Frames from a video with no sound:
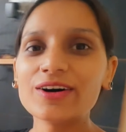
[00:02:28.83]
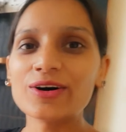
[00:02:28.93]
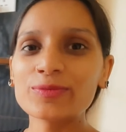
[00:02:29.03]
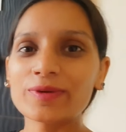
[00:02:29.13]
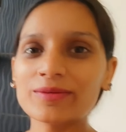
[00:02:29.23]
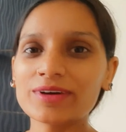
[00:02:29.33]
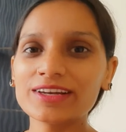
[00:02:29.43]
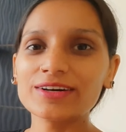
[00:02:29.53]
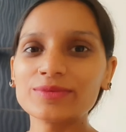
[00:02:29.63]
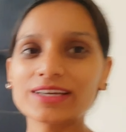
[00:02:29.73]
और प्रेमा
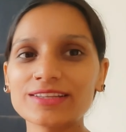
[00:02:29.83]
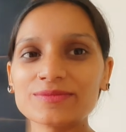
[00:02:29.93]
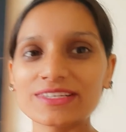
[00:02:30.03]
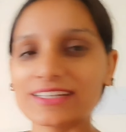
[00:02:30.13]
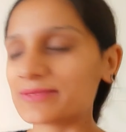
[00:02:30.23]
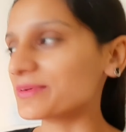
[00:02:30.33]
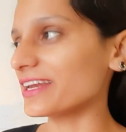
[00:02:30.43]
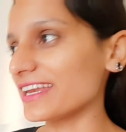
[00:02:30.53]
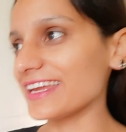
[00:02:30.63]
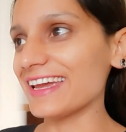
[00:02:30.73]
ना अभी एकदम सेटअप
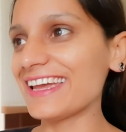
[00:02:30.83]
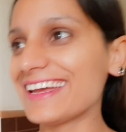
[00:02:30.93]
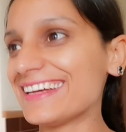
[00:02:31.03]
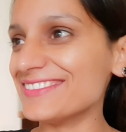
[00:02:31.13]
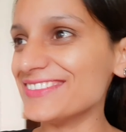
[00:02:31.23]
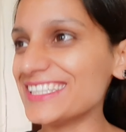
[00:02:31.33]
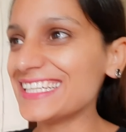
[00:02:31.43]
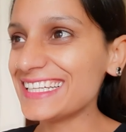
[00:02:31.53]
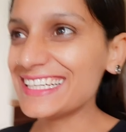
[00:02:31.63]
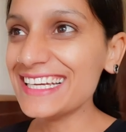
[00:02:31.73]
कर रही है अभी
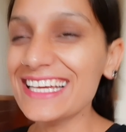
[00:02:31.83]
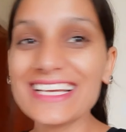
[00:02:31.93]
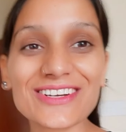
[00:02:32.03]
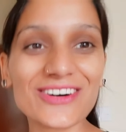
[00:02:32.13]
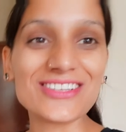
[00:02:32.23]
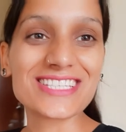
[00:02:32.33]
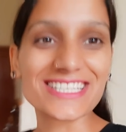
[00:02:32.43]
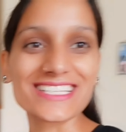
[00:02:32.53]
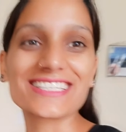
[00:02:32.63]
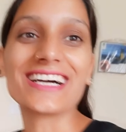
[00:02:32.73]
कौन सी
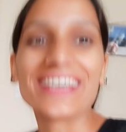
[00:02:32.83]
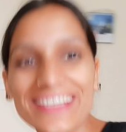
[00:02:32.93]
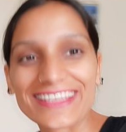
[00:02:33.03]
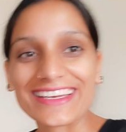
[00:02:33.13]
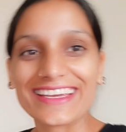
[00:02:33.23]
चीज़ कहाँ रखनी